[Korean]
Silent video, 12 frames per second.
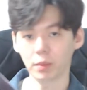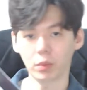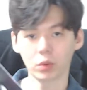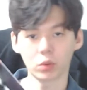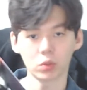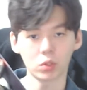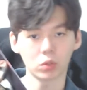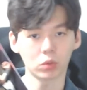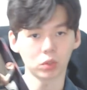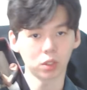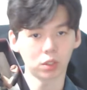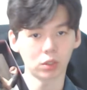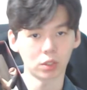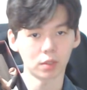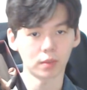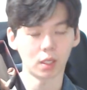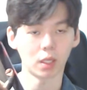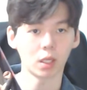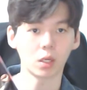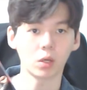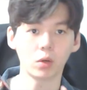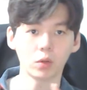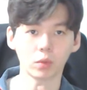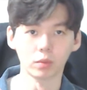이런 식으로 이제 들어 있습니다
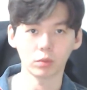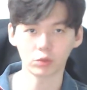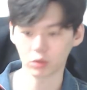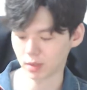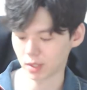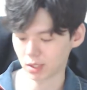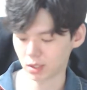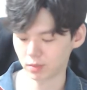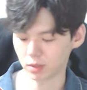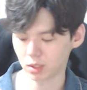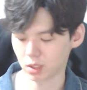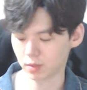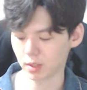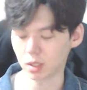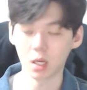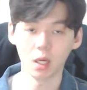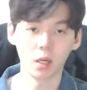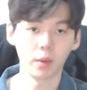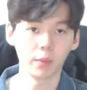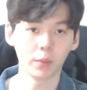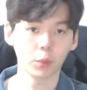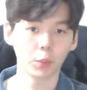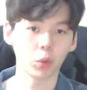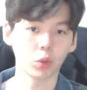이거 눈을 말씀드리지만
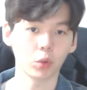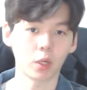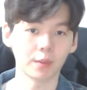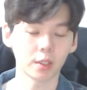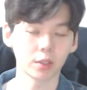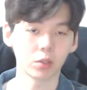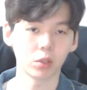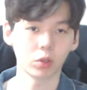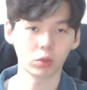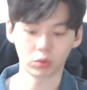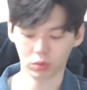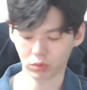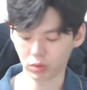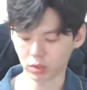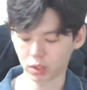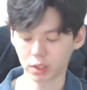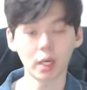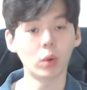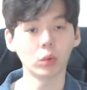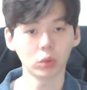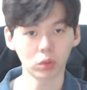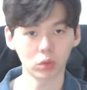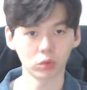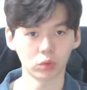뾱뾱이로 감싸져 있는 것도 있고요 그냥 오는
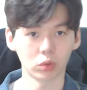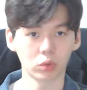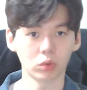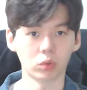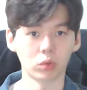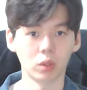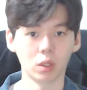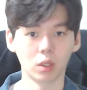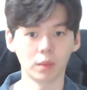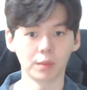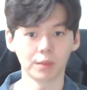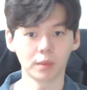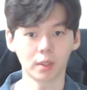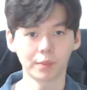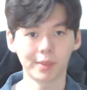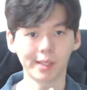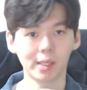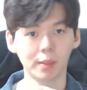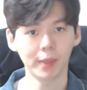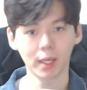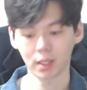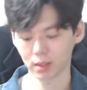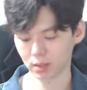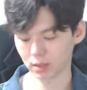경우도 있고 그냥 비닐팩
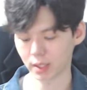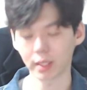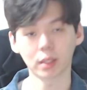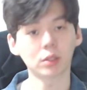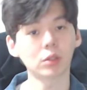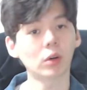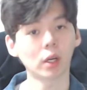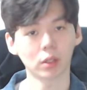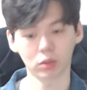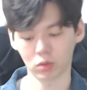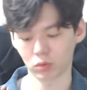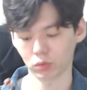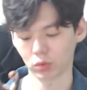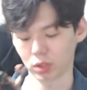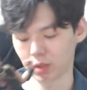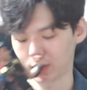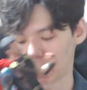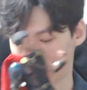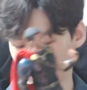그 안에 들어가 있는 경우도 있습니다